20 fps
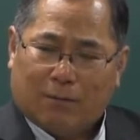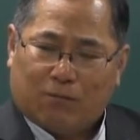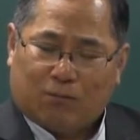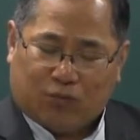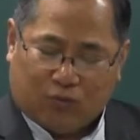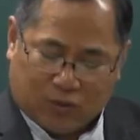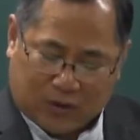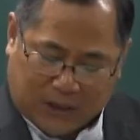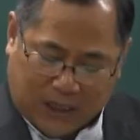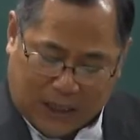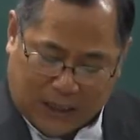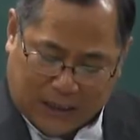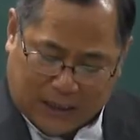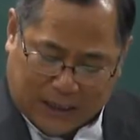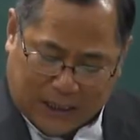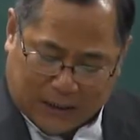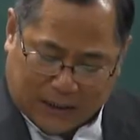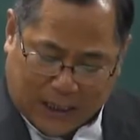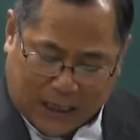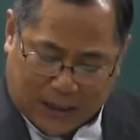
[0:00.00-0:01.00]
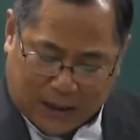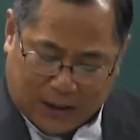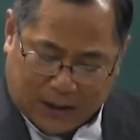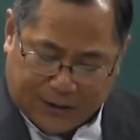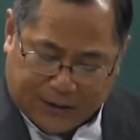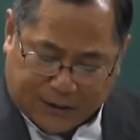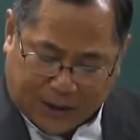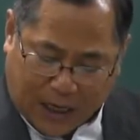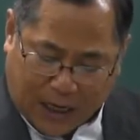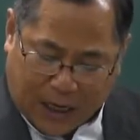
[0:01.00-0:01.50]
부채니까
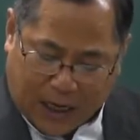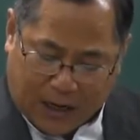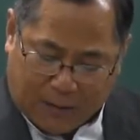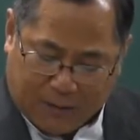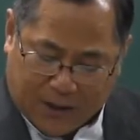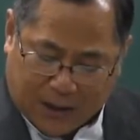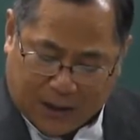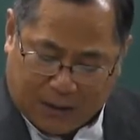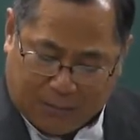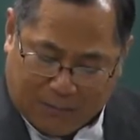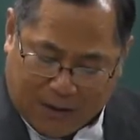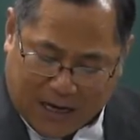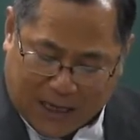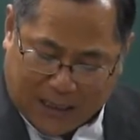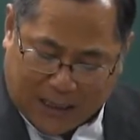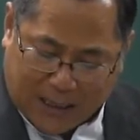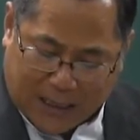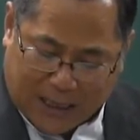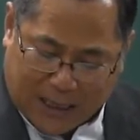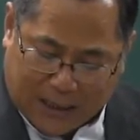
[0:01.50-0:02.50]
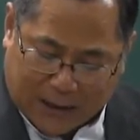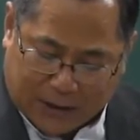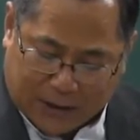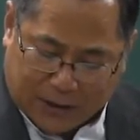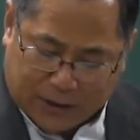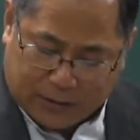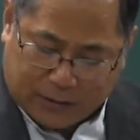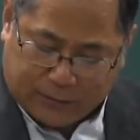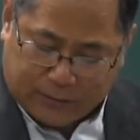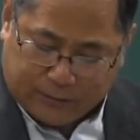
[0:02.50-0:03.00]
당연히 대변이
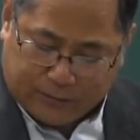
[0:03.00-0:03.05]
많아야지요.